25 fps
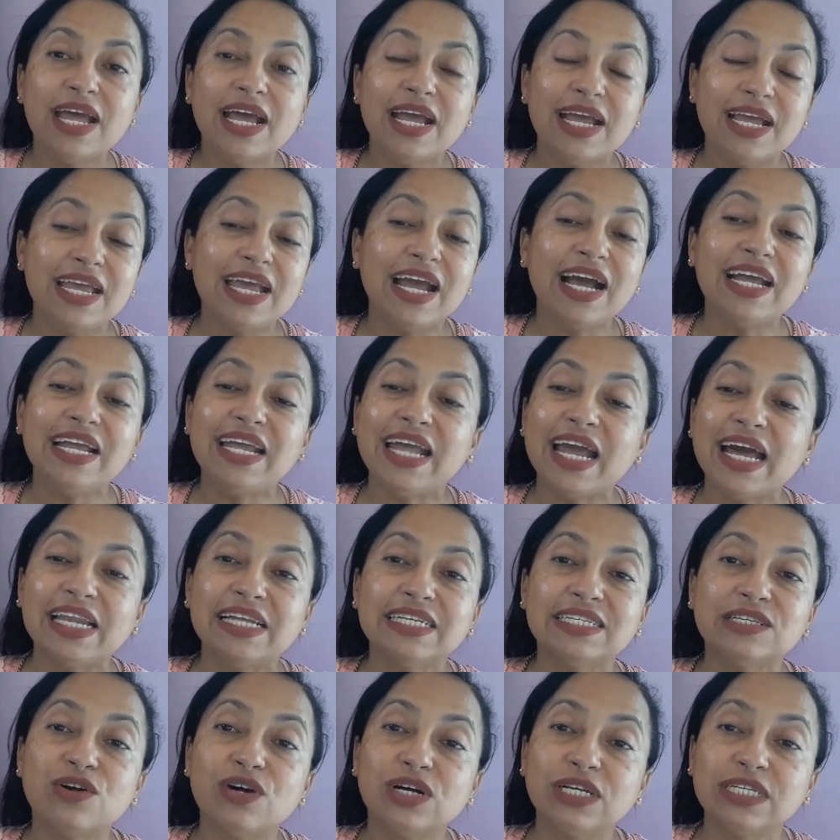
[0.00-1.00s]
E aí
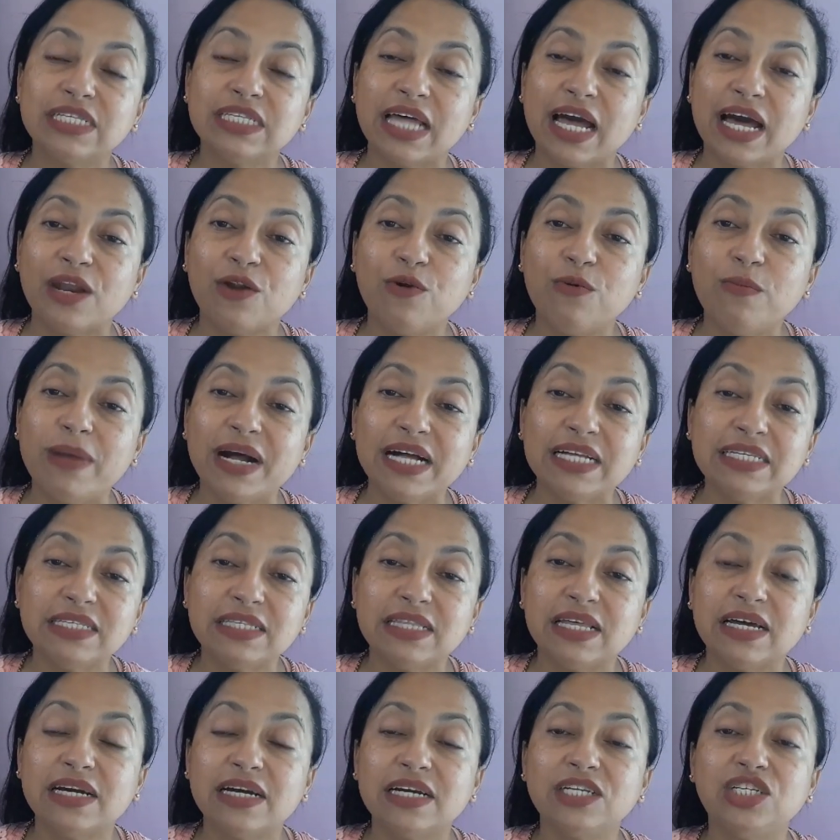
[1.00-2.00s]
elas gostaram
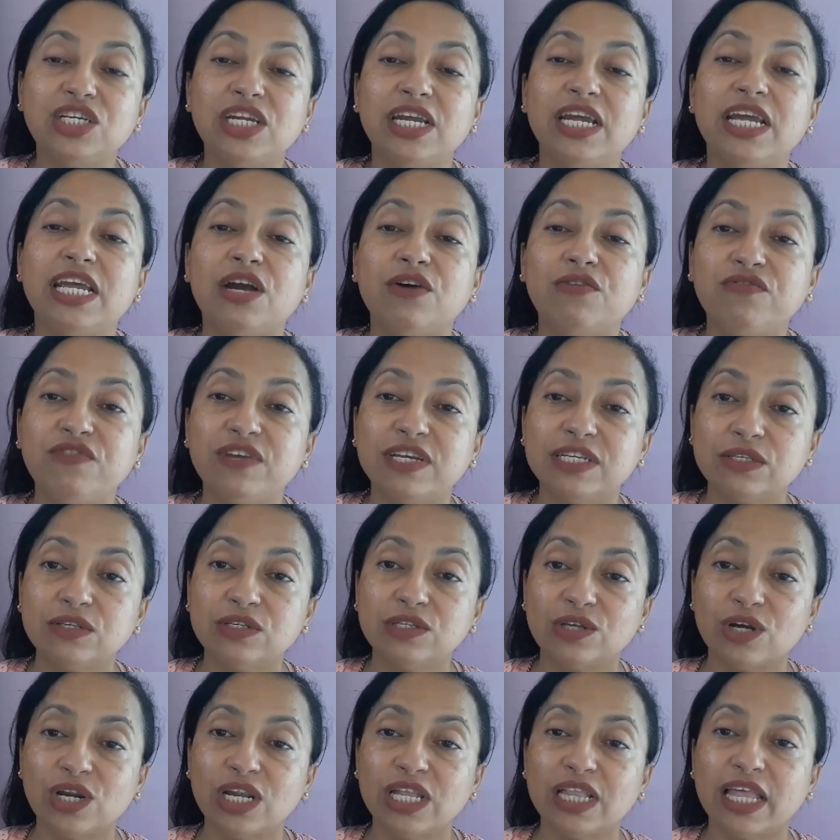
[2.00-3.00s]
bastante e eu fiz o
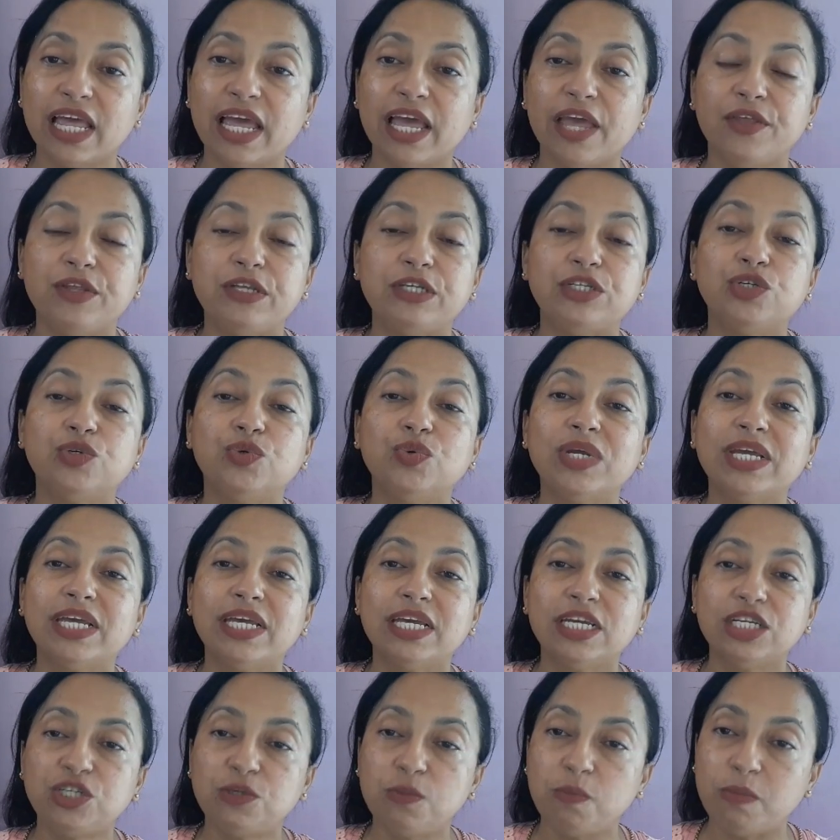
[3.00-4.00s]
sorteio de um
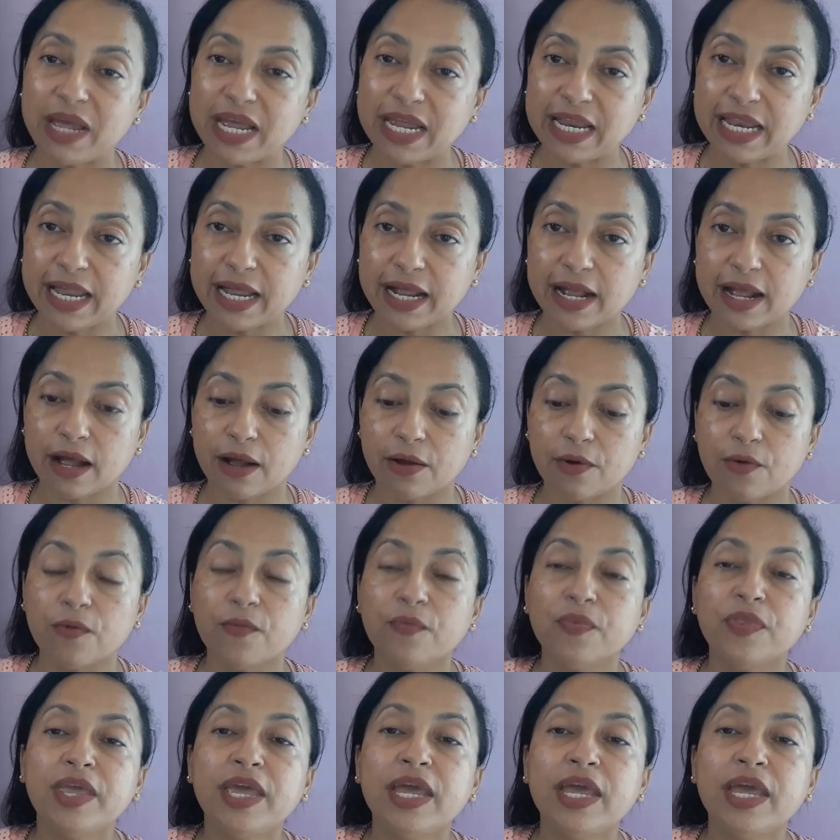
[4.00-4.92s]
kit bem legal.